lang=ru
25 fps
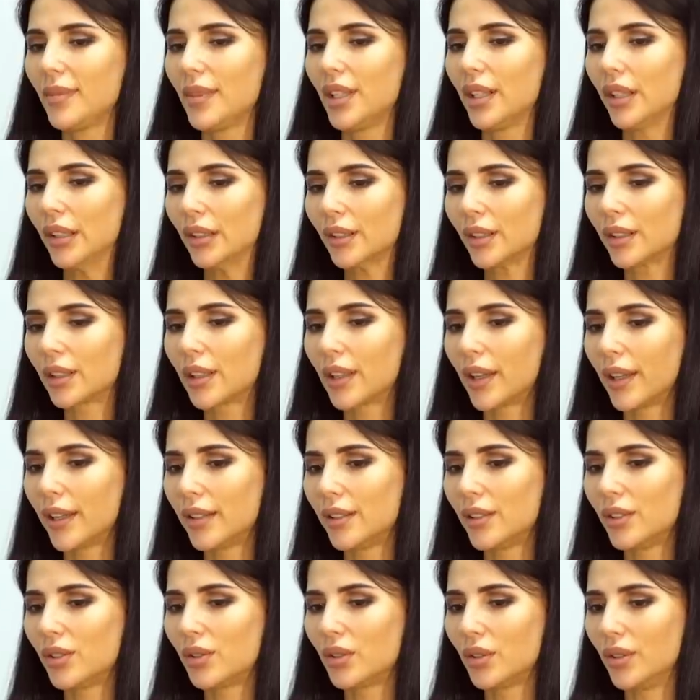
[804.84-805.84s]
И она такая,
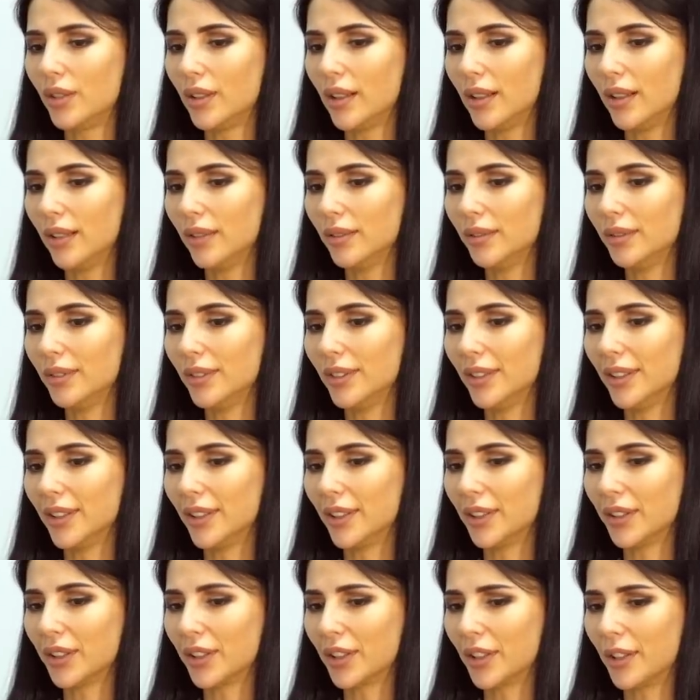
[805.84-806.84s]
иди сюда. И я
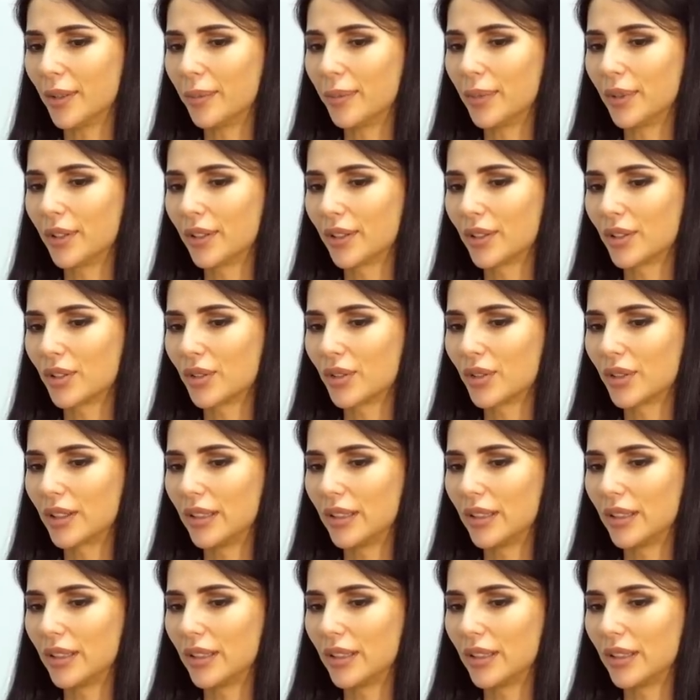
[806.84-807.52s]
такая подхожу